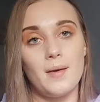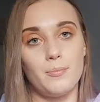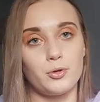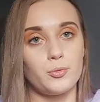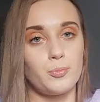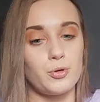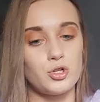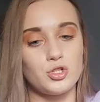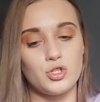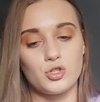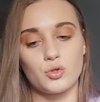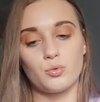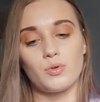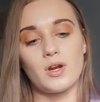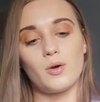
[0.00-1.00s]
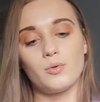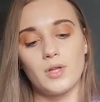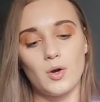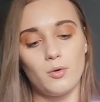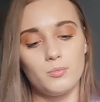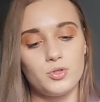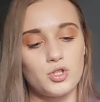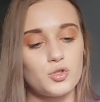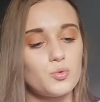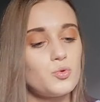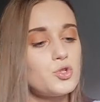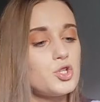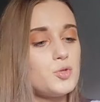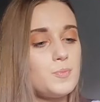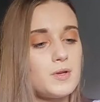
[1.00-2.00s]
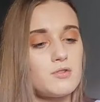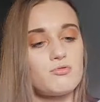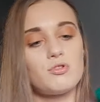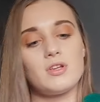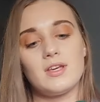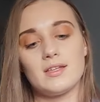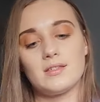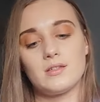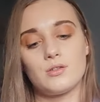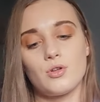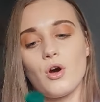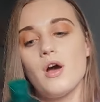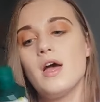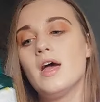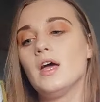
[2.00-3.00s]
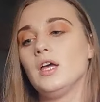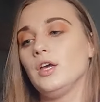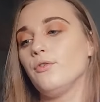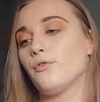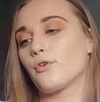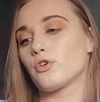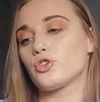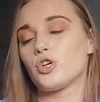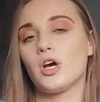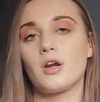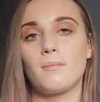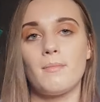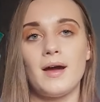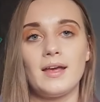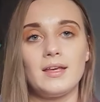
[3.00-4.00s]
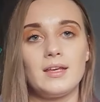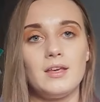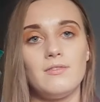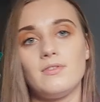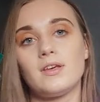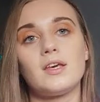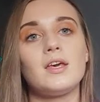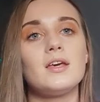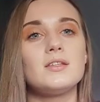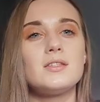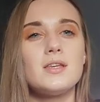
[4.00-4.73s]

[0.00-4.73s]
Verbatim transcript: pod prysznic, które udało mi się zużyć. Pierwszy jest to If Rocher My Kiwi Kiss.